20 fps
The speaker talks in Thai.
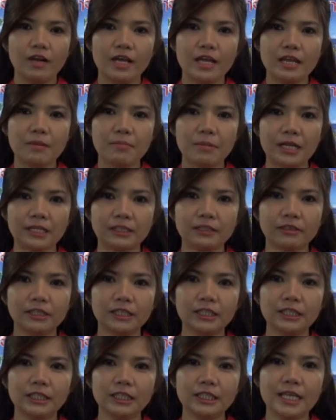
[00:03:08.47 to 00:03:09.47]
และแหมอัน
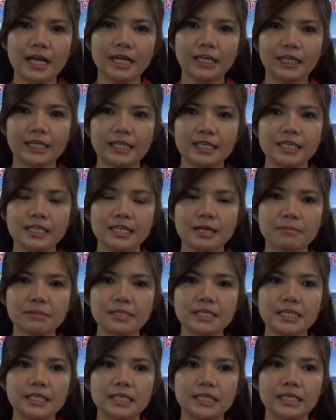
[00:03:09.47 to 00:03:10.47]
ก็คือยาไข้เฮ้อ
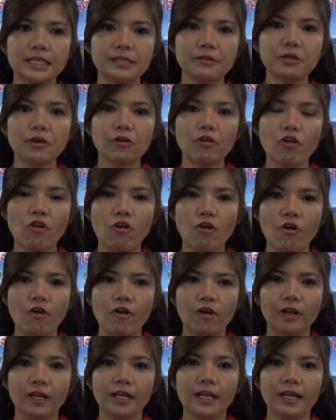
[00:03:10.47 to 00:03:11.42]
นำเสนอในเรื่องของ